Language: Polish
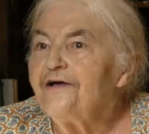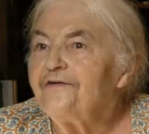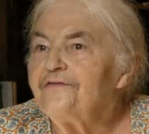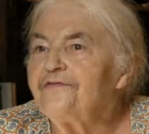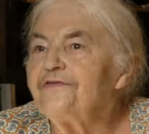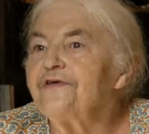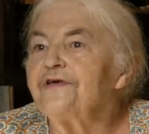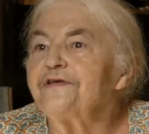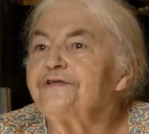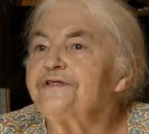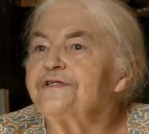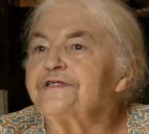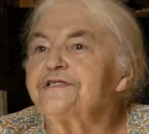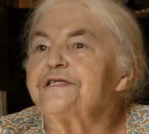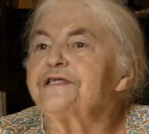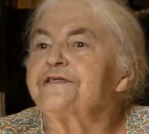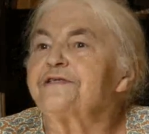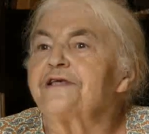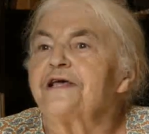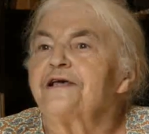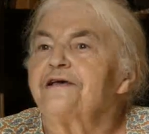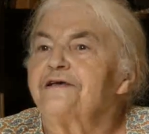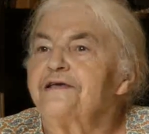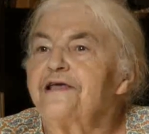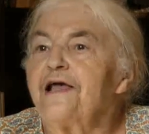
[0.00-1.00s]

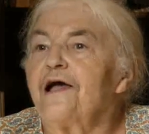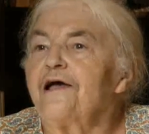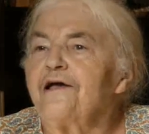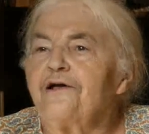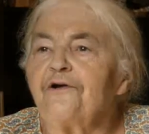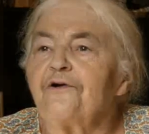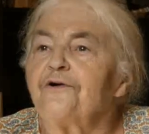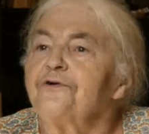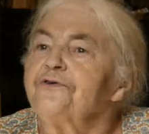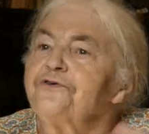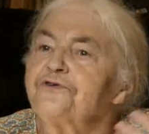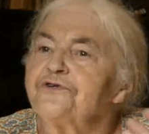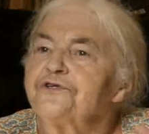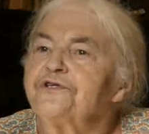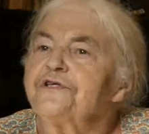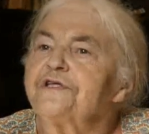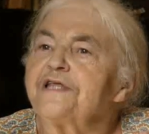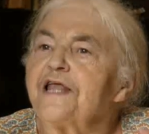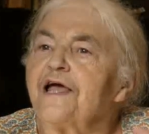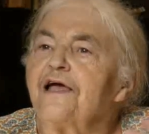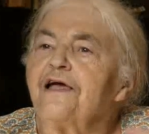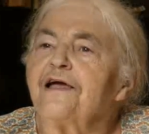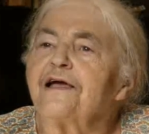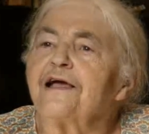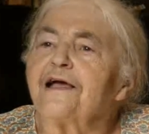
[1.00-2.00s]
Więc jakoś
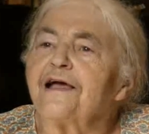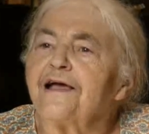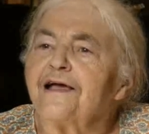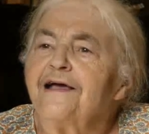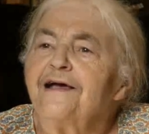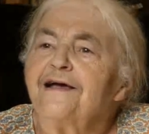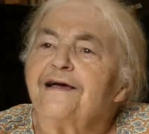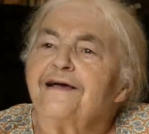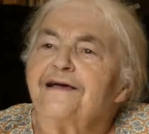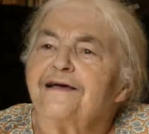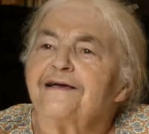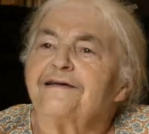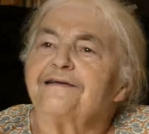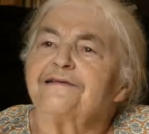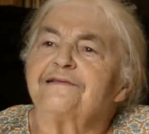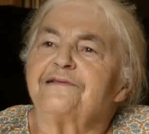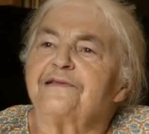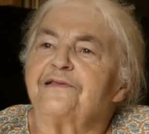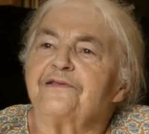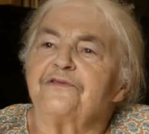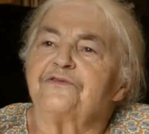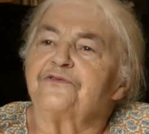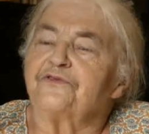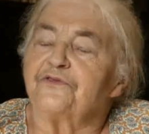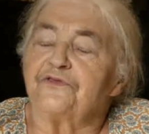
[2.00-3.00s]
tak, e,
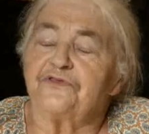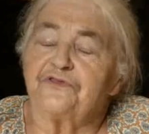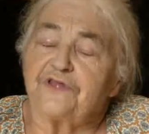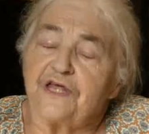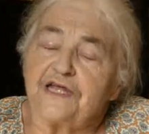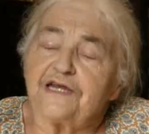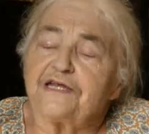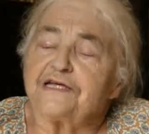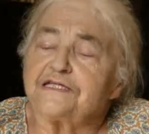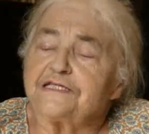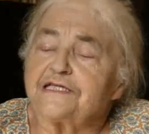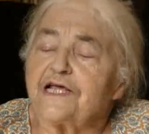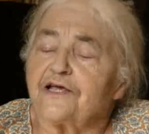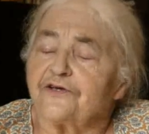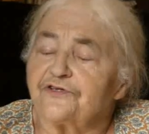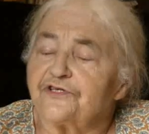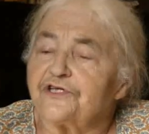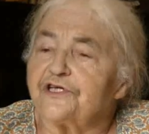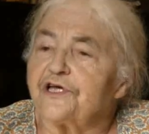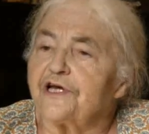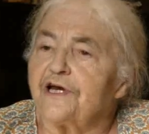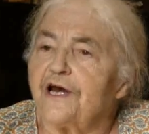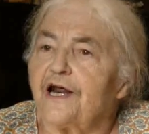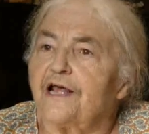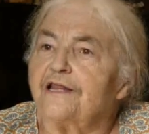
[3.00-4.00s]
teraz jak
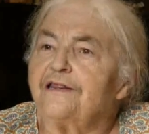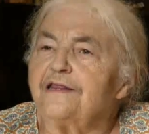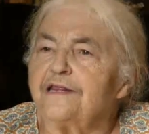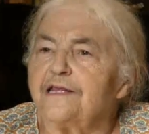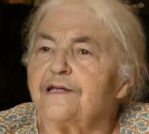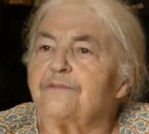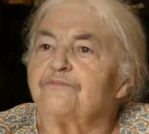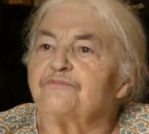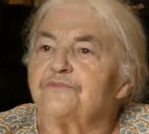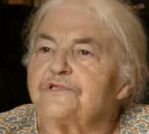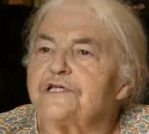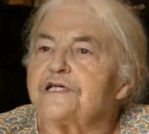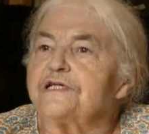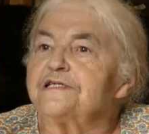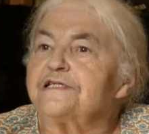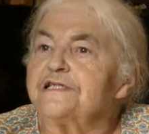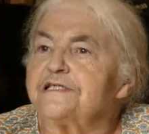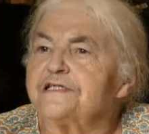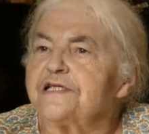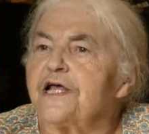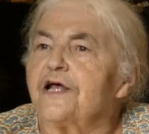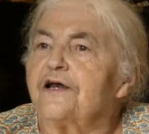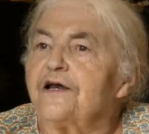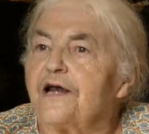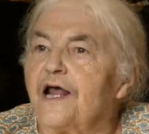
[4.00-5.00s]
się nad tym
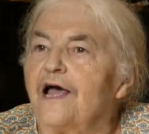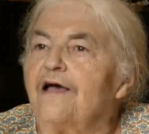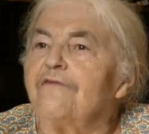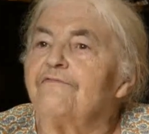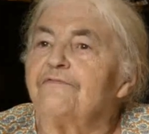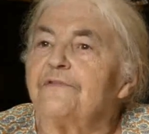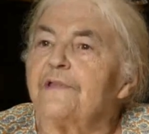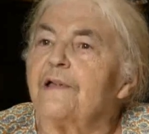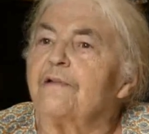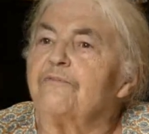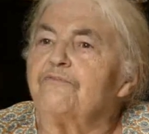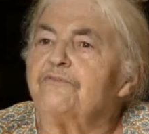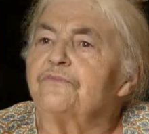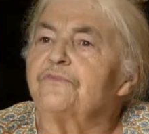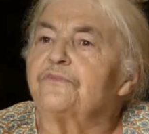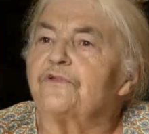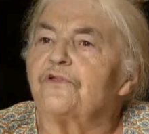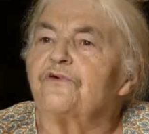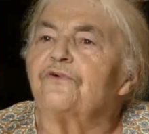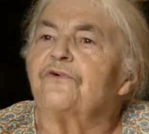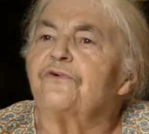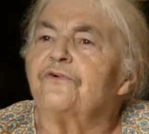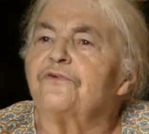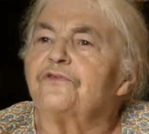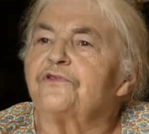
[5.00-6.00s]
zastanawiam,
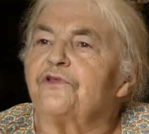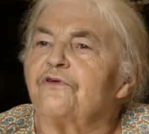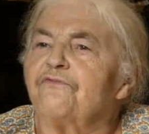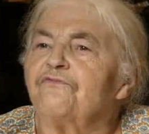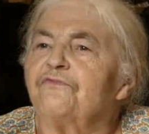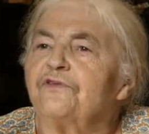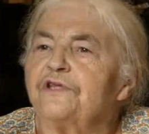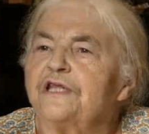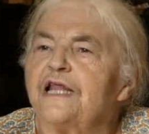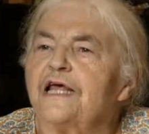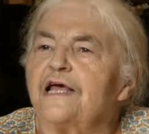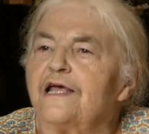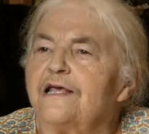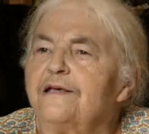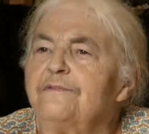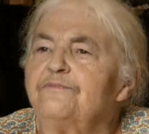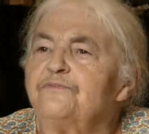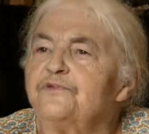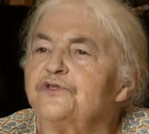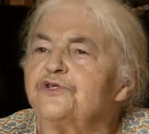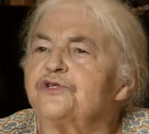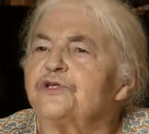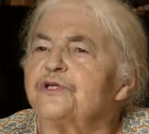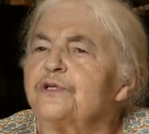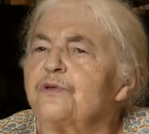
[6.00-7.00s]
to, to wydaje
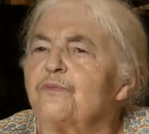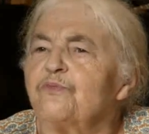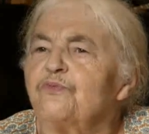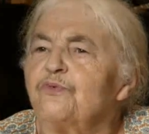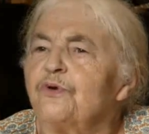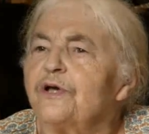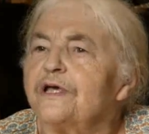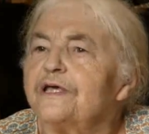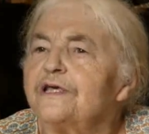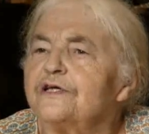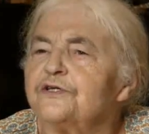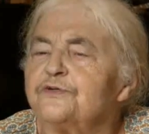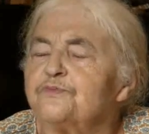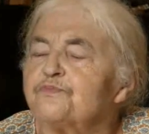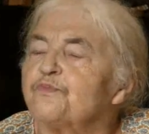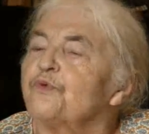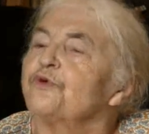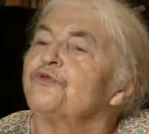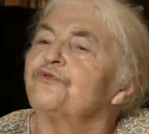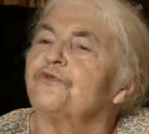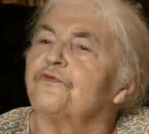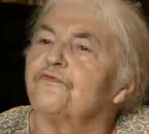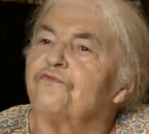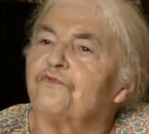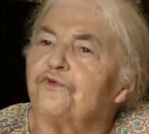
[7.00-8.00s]
mi się, że to było jakieś
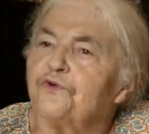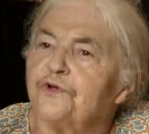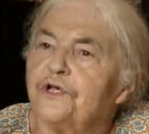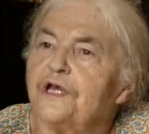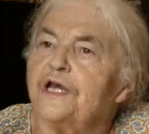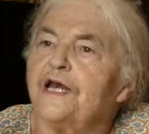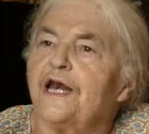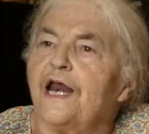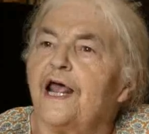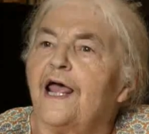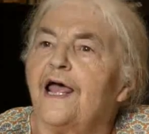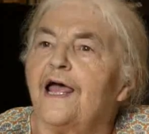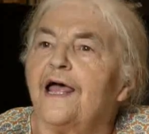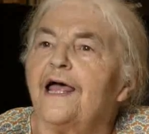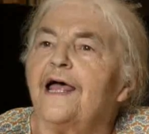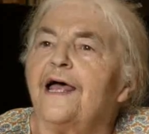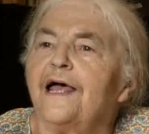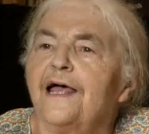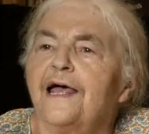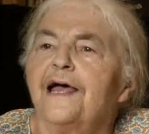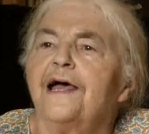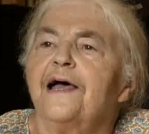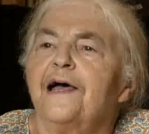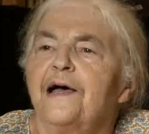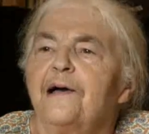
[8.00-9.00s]
podwójne,
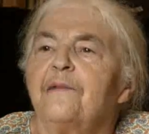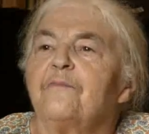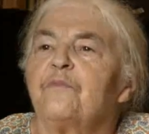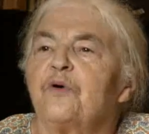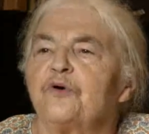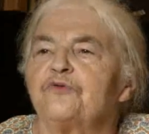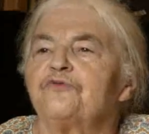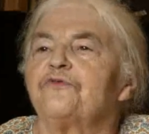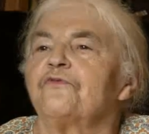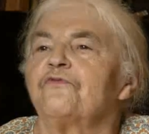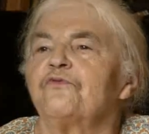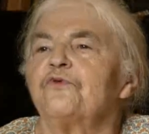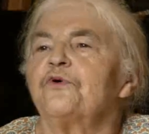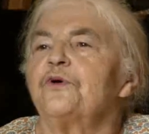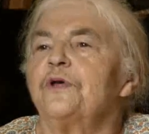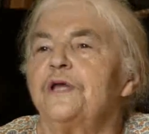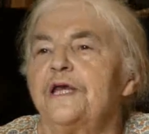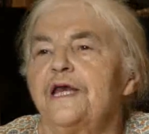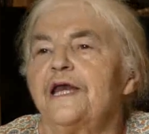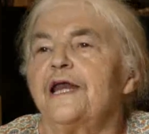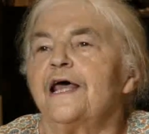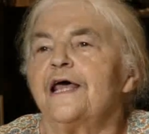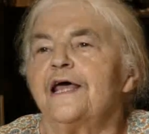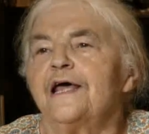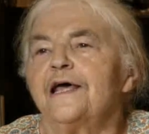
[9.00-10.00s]

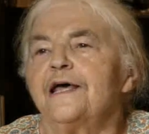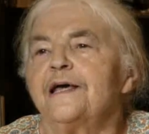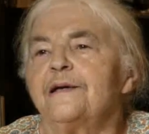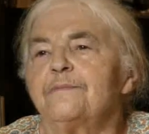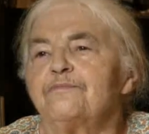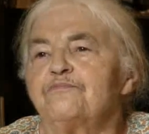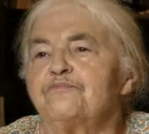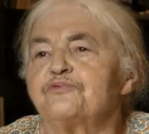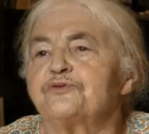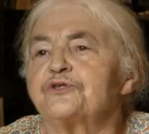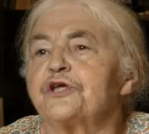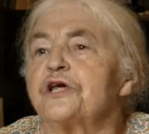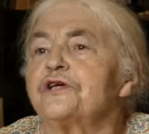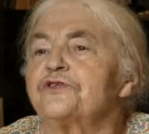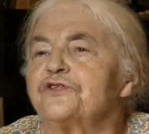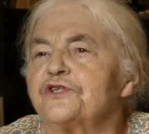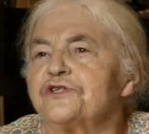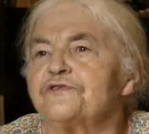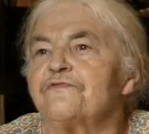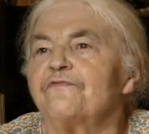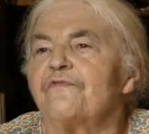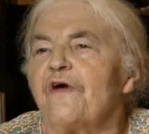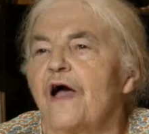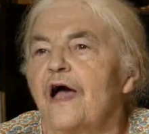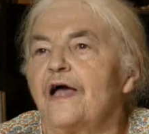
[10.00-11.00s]
podwójne
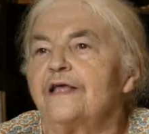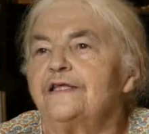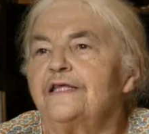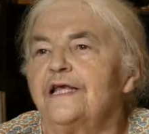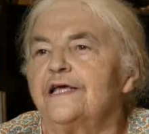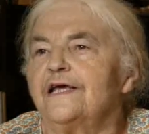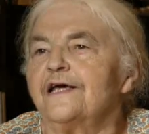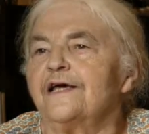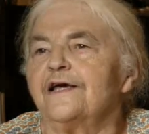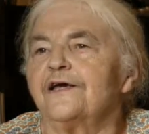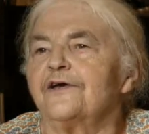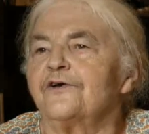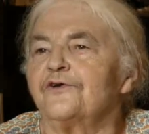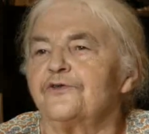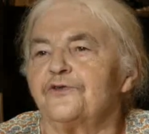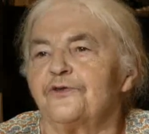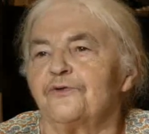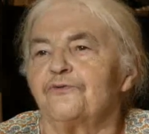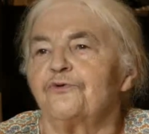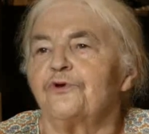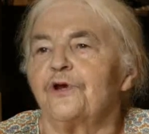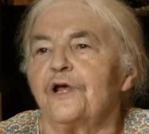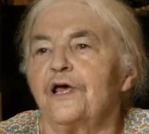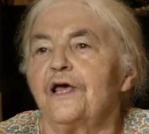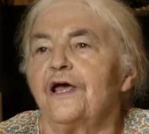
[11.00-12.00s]
przeżywanie,
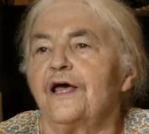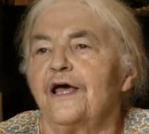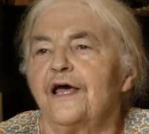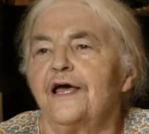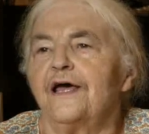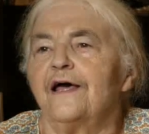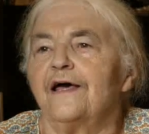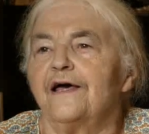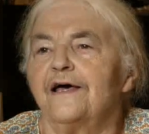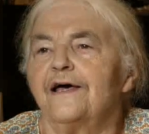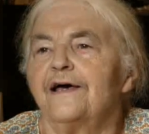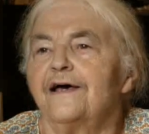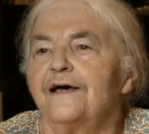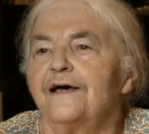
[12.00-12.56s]
które e,